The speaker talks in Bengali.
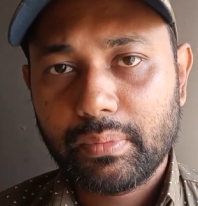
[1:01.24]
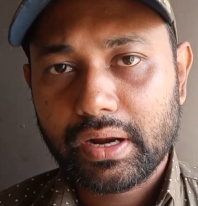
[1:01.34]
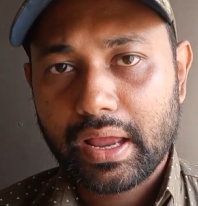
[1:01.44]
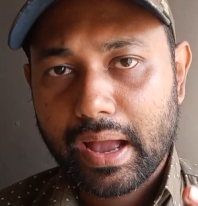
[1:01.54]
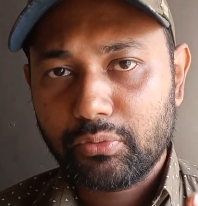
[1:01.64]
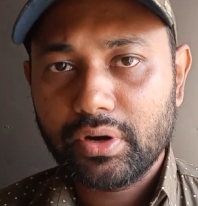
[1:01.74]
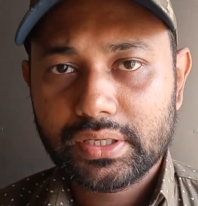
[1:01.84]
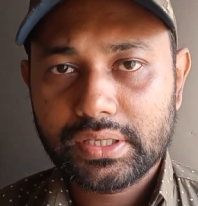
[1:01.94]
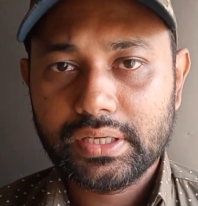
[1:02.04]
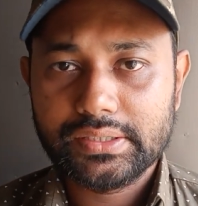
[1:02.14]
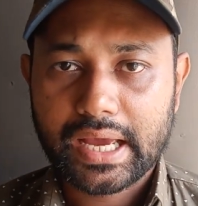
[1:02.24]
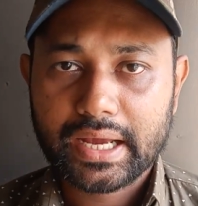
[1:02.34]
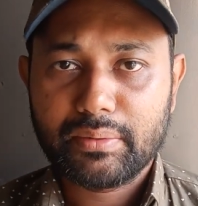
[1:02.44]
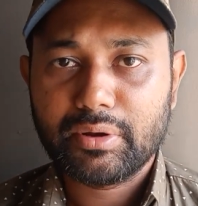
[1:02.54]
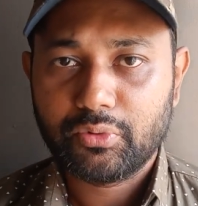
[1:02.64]
মানে এমন একটি
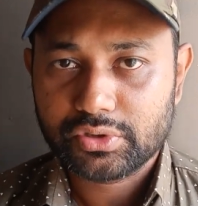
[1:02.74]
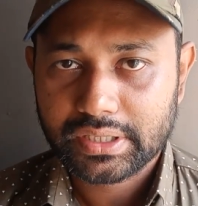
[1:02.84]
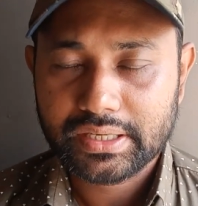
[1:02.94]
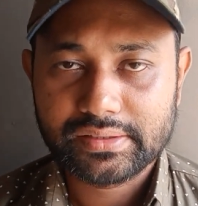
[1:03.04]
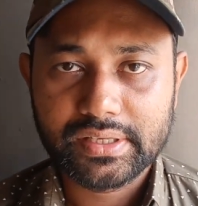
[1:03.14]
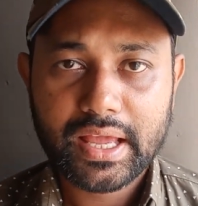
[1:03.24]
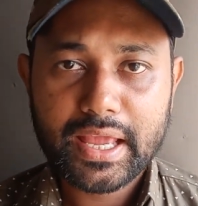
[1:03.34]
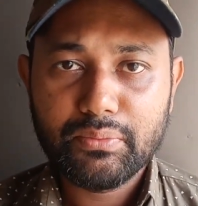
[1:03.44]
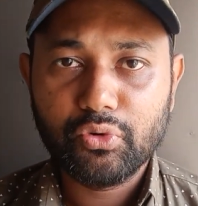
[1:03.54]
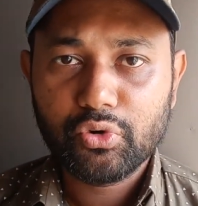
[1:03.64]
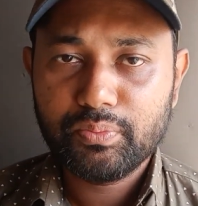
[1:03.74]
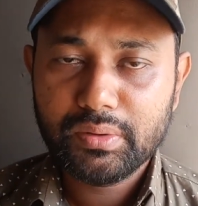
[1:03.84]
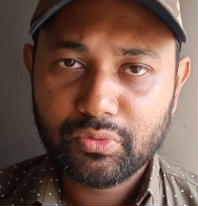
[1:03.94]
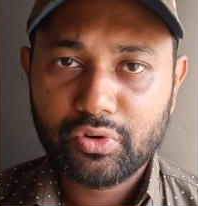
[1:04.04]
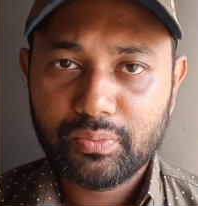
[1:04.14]
জায়গায় আমরা পৌঁছে গেছি এই মুরব্বী
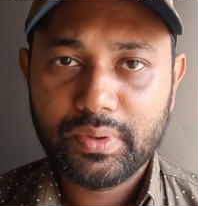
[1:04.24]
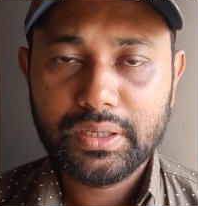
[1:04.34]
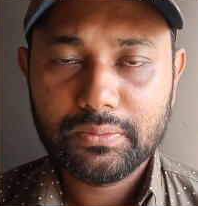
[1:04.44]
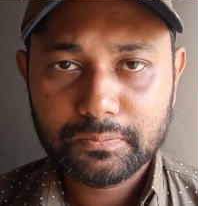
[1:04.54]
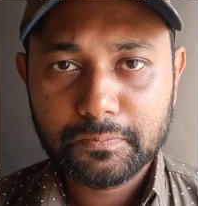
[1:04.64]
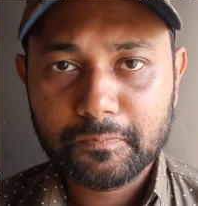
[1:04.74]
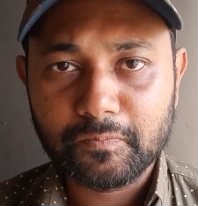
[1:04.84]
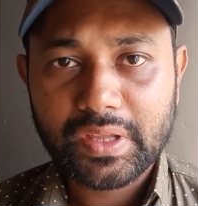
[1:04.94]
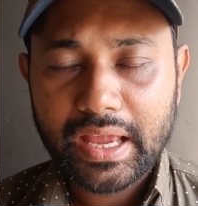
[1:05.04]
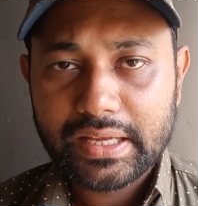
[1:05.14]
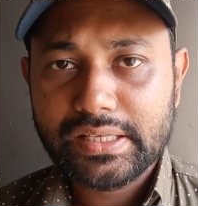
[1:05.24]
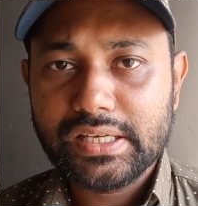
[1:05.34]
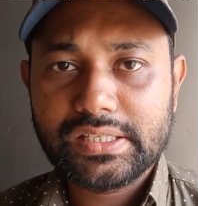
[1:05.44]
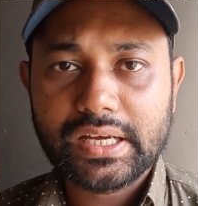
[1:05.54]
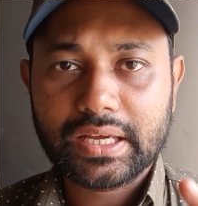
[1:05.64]
মুরব্বী এই
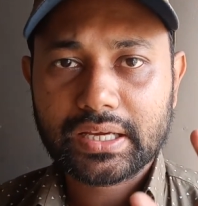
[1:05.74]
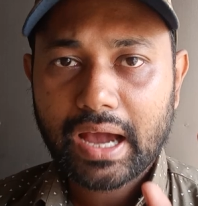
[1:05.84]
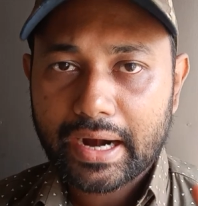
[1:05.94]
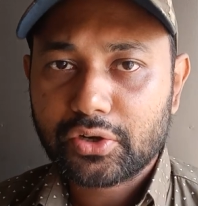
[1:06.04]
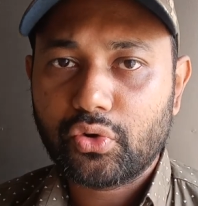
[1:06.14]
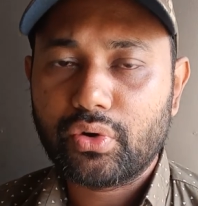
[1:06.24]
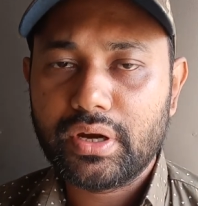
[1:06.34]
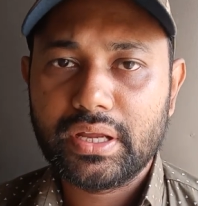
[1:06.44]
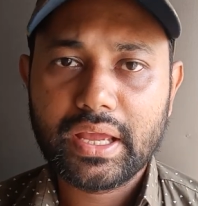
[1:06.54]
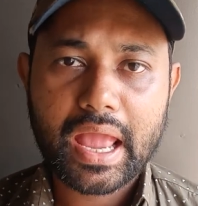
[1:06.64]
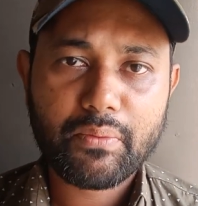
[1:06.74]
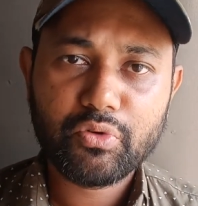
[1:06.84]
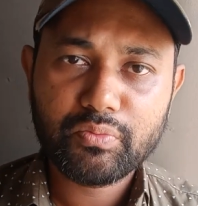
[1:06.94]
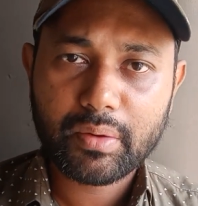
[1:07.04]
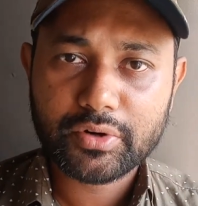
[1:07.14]
জিনিসটাকে কাট করে নিয়ে
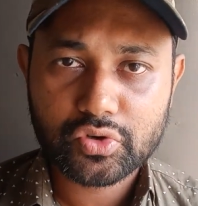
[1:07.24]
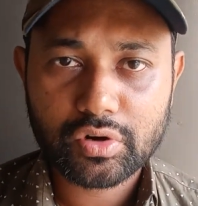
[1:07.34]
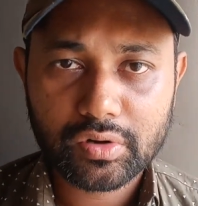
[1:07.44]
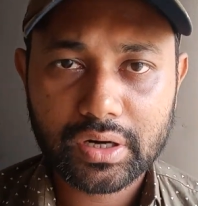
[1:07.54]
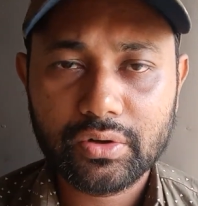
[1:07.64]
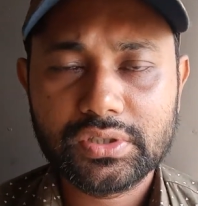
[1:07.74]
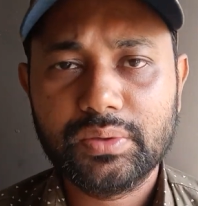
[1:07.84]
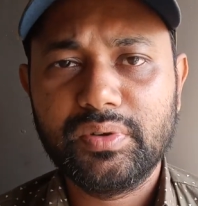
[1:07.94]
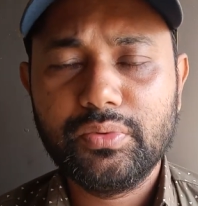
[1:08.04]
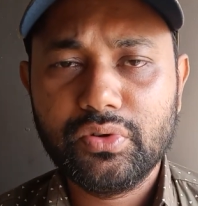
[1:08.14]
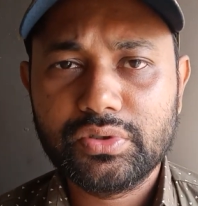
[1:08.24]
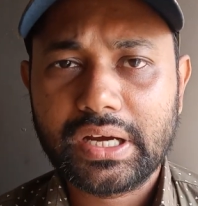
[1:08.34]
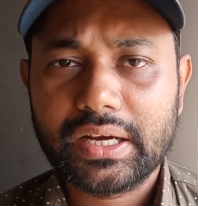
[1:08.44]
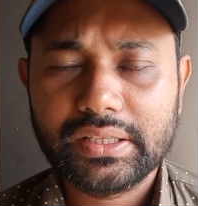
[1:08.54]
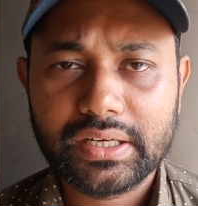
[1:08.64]
এমনভাবে ট্রল করা হচ্ছে বিভিন্ন
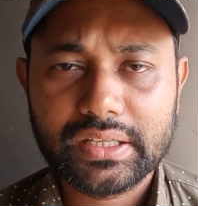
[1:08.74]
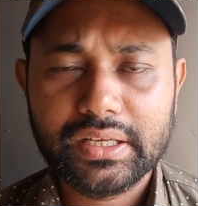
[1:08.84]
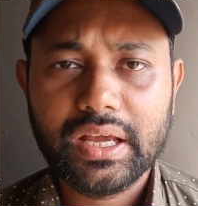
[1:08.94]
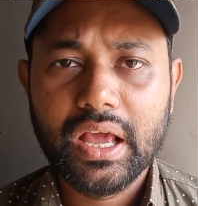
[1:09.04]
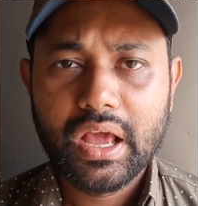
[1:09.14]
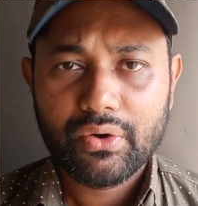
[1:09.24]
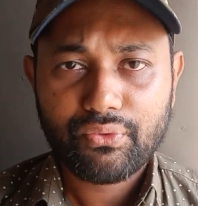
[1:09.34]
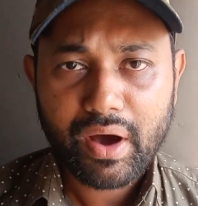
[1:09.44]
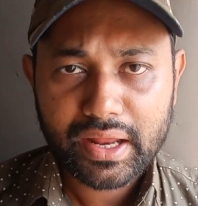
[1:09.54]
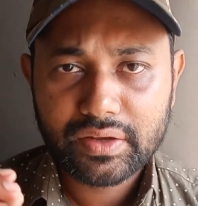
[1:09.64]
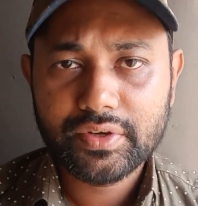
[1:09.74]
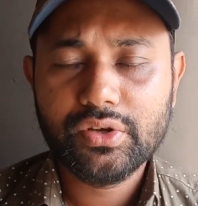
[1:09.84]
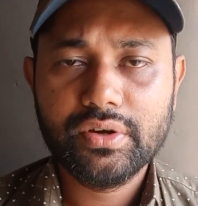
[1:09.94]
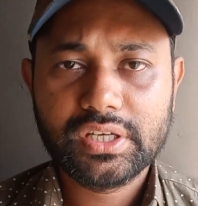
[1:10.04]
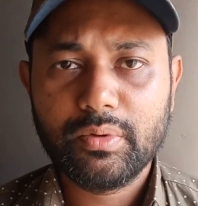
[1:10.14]
জায়গাতে এটা নিয়ে ফানি
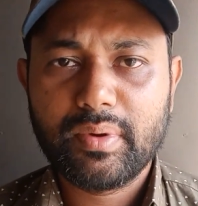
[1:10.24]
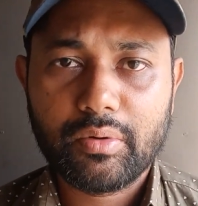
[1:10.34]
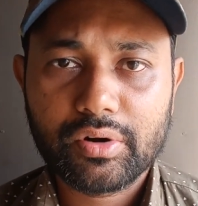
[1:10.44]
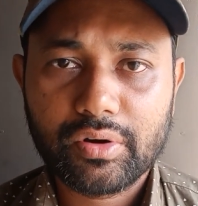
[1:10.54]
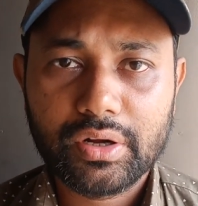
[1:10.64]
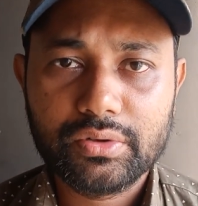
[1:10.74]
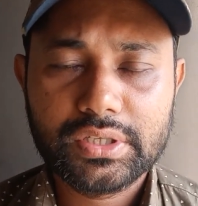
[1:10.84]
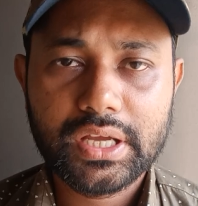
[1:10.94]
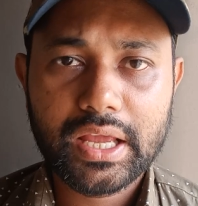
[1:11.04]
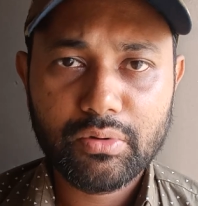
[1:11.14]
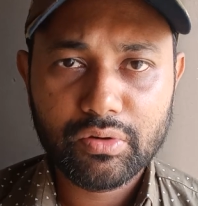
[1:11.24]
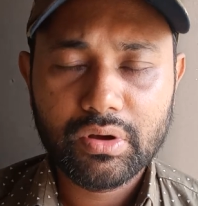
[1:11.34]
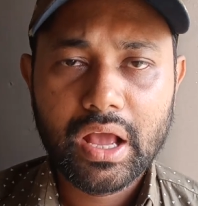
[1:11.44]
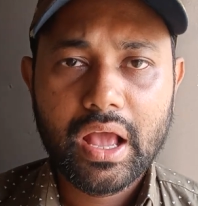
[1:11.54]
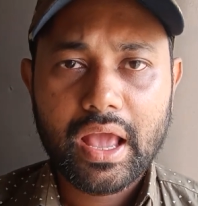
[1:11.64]
ভিডিও হিসেবে ব্যবহার করা হচ্ছে এবং
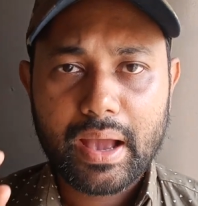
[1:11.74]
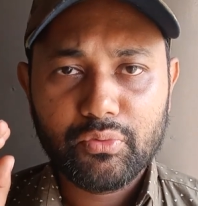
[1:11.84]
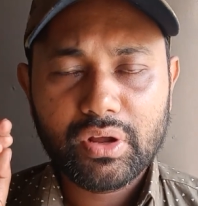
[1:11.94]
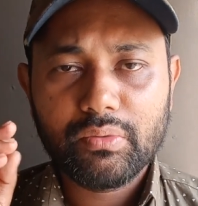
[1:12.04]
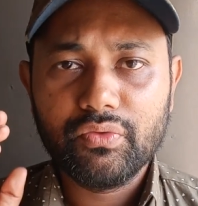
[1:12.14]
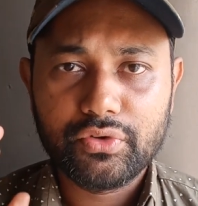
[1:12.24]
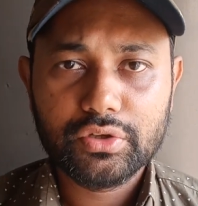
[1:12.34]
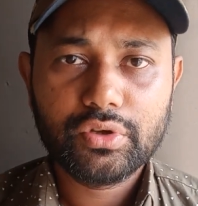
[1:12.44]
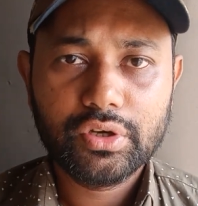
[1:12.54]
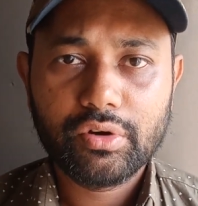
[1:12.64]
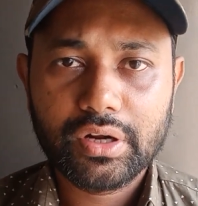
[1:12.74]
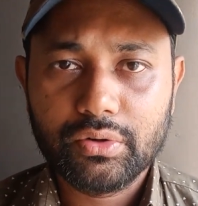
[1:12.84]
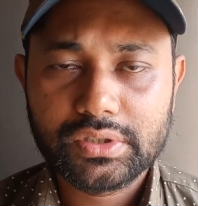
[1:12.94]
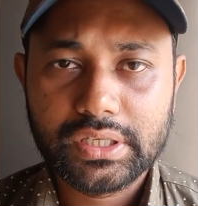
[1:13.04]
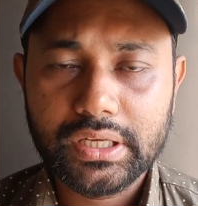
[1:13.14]
এমন এমন ভিডিও তৈরি করা
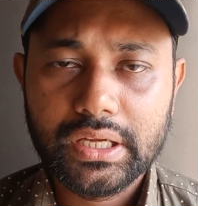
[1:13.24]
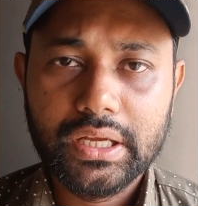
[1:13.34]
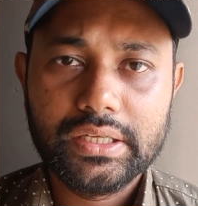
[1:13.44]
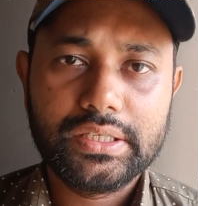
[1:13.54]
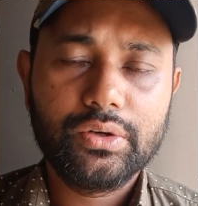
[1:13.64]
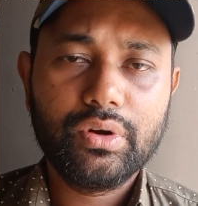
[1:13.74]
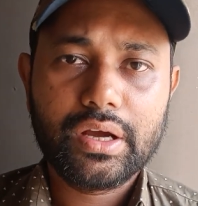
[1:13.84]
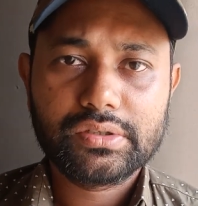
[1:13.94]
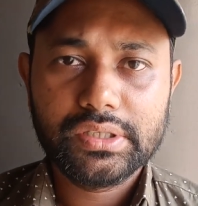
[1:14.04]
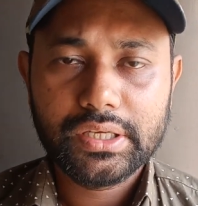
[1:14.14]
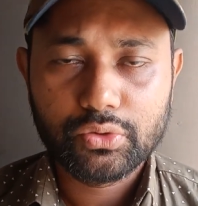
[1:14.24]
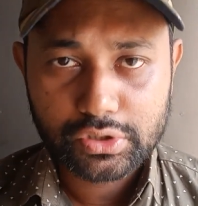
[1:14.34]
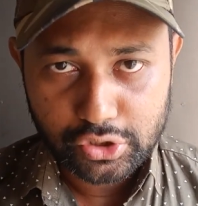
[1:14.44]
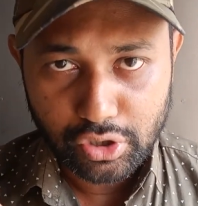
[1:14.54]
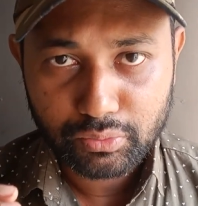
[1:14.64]
হচ্ছে যেগুলো আসলে
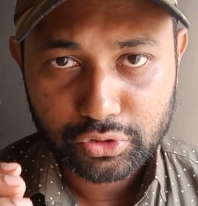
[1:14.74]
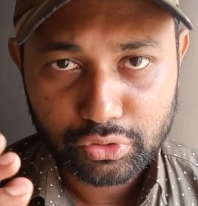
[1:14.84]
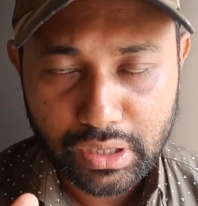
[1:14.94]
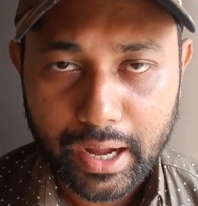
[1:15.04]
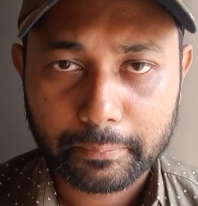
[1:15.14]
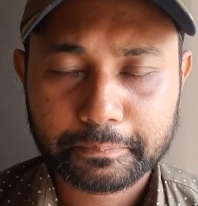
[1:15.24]
রুচিসম্মত না